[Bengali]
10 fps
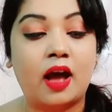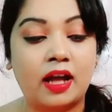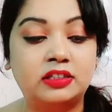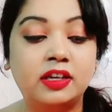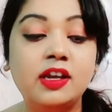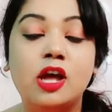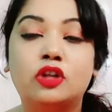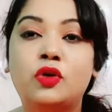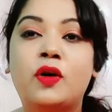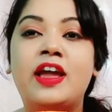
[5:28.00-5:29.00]
আছে
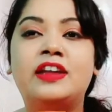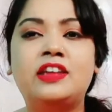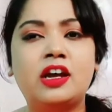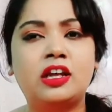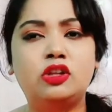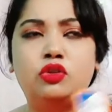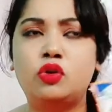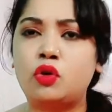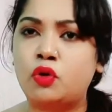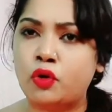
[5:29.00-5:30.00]
তো এটা কিন্তু
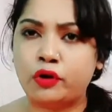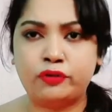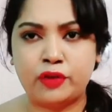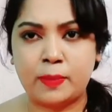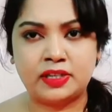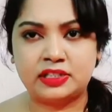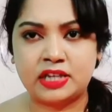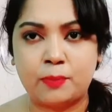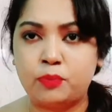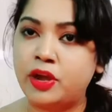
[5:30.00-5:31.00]
খুব ফেমাস
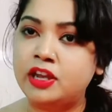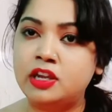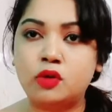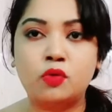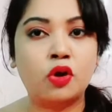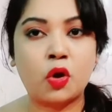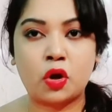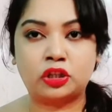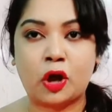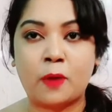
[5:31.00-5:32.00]
শ্যাম্পু এই নিয়ে কোনো
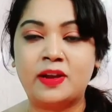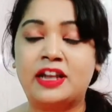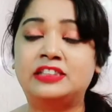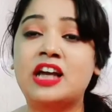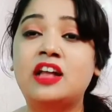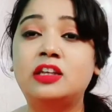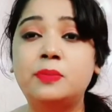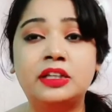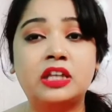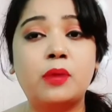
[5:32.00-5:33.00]
কথা হবে না যাদের
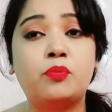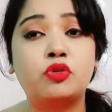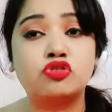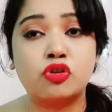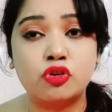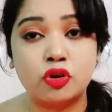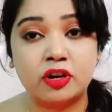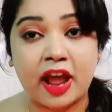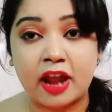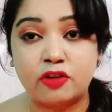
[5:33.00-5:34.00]
মাথায় প্রচণ্ড
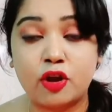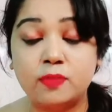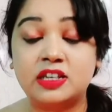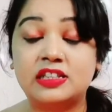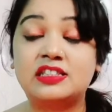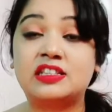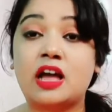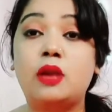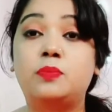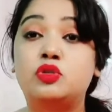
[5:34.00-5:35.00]
ড্যান্ড্রফ যাদের
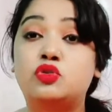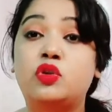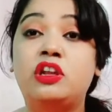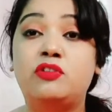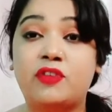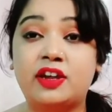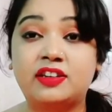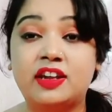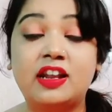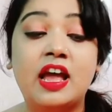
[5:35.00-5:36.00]
স্কাল ভীষণ
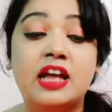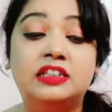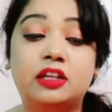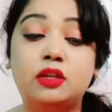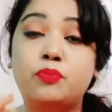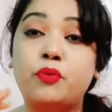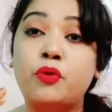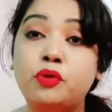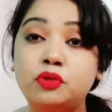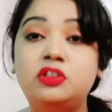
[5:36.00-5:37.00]
ইনফেক্টেড যাদের
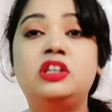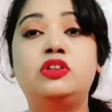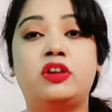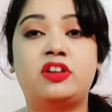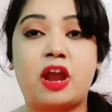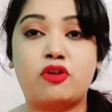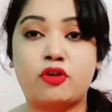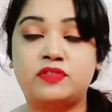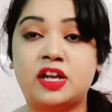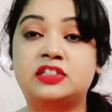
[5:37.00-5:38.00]
বহুদিন ধরে ড্যান্ড্রফ
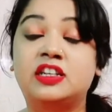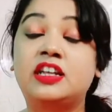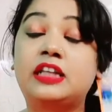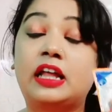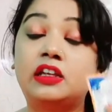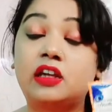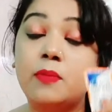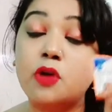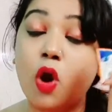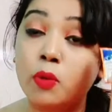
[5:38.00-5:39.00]
যাচ্ছে না তাদেরকে
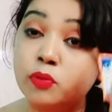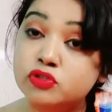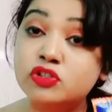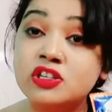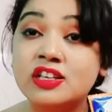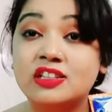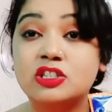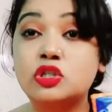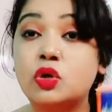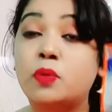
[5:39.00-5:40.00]
আমি অবশ্যই
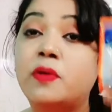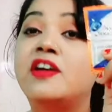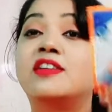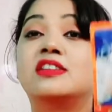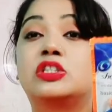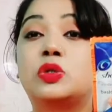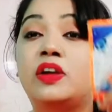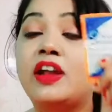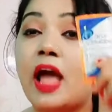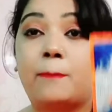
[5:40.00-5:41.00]
সাজেস্ট করবো হেয়ার অ্যান্ড
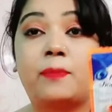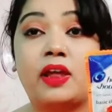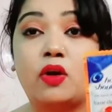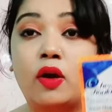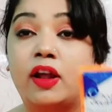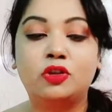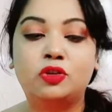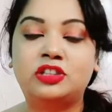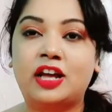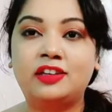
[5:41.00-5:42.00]
শোল্ডার অ্যাপ্লাই করার তো
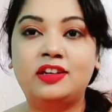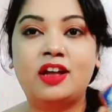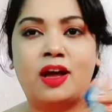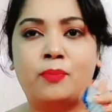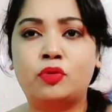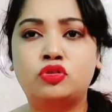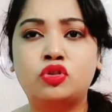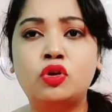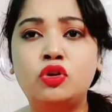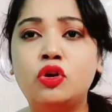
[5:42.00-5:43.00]
যাদের
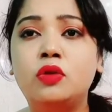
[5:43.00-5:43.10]
প্রচণ্ড